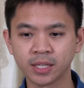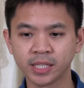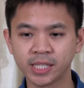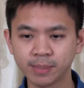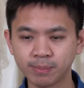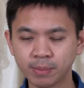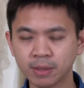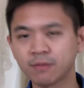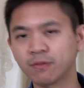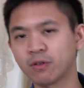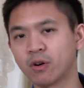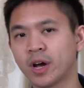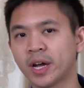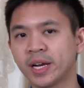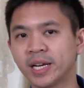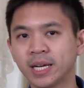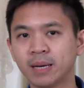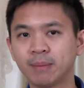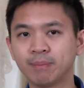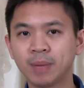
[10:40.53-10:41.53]
ซิกมนด์ฟรอย
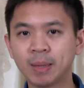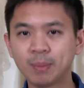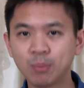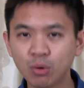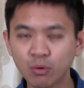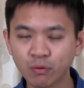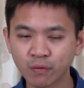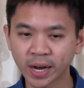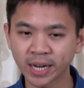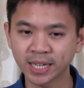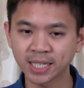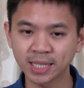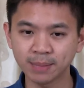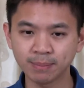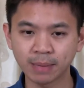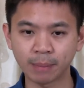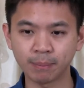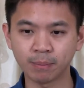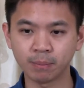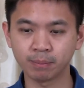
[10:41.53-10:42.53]
ด์เนี่ยเป็นผู้ฟังที่
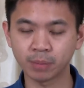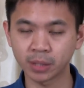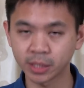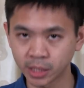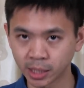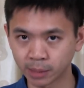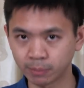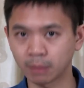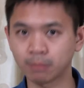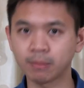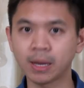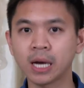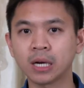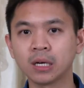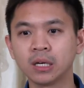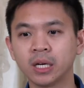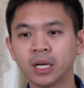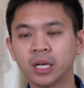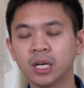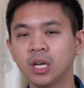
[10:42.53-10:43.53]
แบบประเสริฐมา
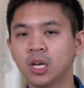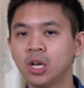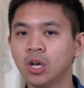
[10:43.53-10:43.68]
กๆเลย